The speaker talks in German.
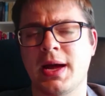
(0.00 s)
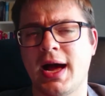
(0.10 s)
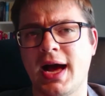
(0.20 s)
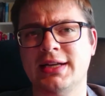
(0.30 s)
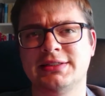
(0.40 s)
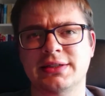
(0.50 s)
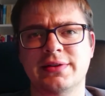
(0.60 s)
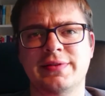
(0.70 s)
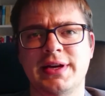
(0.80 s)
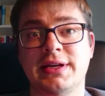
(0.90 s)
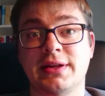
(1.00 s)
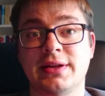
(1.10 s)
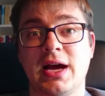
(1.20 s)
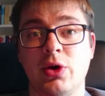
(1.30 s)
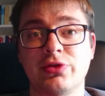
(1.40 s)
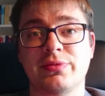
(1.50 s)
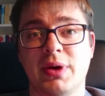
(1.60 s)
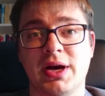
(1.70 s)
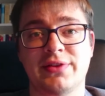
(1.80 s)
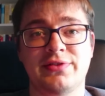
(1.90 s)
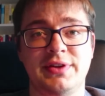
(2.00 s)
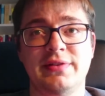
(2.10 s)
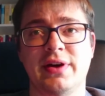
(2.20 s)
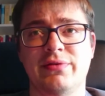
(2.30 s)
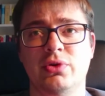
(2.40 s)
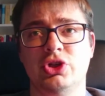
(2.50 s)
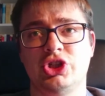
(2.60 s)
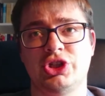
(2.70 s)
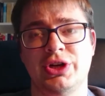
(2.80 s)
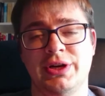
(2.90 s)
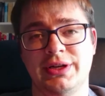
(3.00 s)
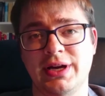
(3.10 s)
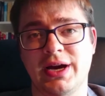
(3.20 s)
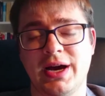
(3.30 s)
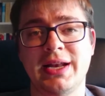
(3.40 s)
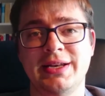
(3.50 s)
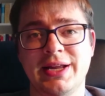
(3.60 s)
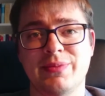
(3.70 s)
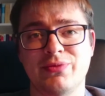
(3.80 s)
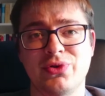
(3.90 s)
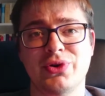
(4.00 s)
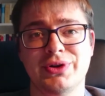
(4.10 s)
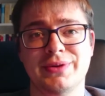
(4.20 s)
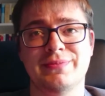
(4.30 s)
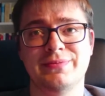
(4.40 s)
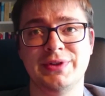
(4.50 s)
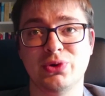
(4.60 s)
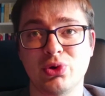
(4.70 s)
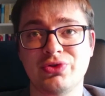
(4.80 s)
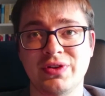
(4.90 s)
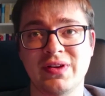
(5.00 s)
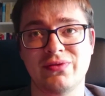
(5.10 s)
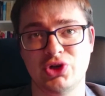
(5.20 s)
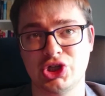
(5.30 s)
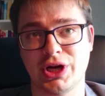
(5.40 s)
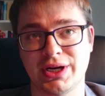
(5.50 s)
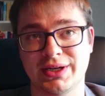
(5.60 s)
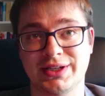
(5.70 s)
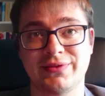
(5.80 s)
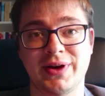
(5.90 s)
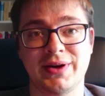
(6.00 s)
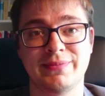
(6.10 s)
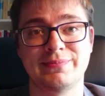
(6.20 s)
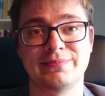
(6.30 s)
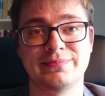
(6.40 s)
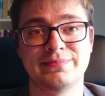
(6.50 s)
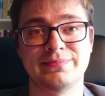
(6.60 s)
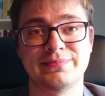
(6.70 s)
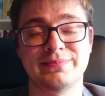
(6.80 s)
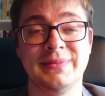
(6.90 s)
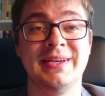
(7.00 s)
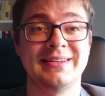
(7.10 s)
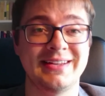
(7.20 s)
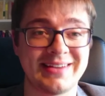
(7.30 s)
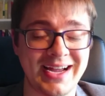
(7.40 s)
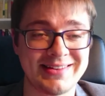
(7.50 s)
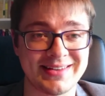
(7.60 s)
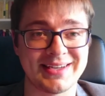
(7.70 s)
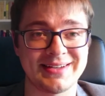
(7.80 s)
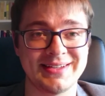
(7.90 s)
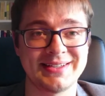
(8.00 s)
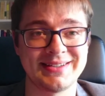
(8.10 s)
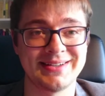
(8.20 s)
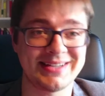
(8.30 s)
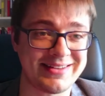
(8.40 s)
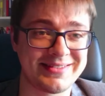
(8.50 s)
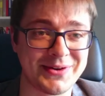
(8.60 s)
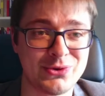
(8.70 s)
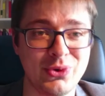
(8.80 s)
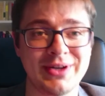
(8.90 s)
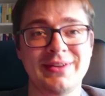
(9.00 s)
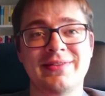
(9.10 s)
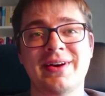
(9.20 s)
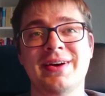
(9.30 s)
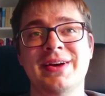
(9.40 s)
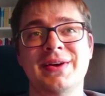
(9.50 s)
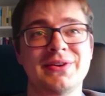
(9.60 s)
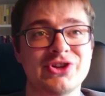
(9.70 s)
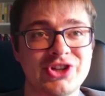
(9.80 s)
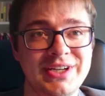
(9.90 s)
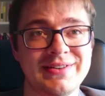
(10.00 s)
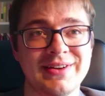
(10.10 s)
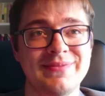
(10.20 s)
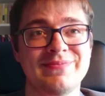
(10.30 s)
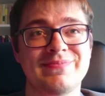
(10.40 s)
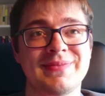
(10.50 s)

ahnte, welchen Ausmaß dieser Wunsch ja, annehmen würde, wie groß dieser Wunsch eigentlich war. Denn tatsächlich, das ist der Clou an dieser Geschichte,